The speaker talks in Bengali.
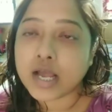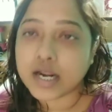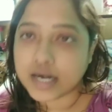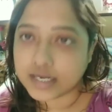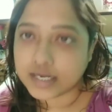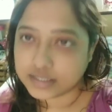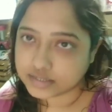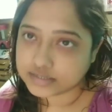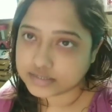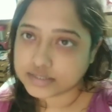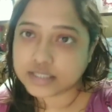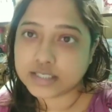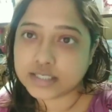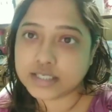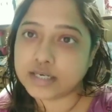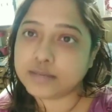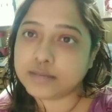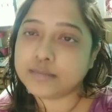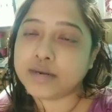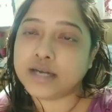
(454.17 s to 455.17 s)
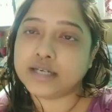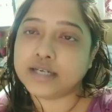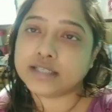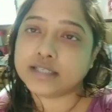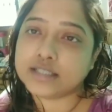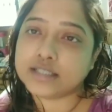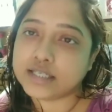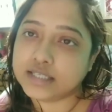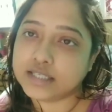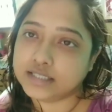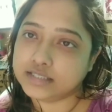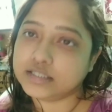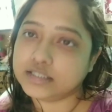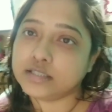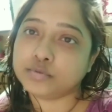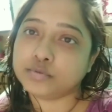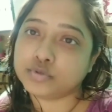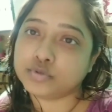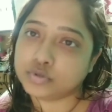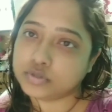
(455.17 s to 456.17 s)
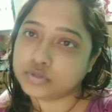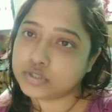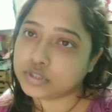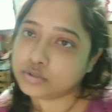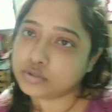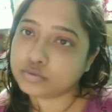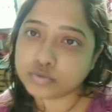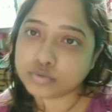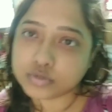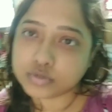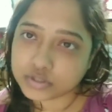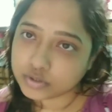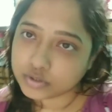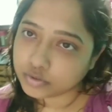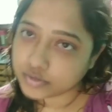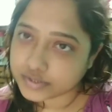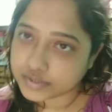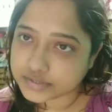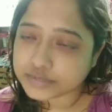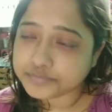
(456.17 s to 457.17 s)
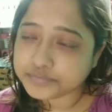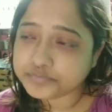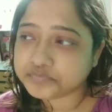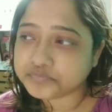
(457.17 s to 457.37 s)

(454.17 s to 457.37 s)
র্যানট্যাকটা খেলাম র্যানট্যাকটা খেতে তারপর শরীরটা একটু ঠিক হয়েছে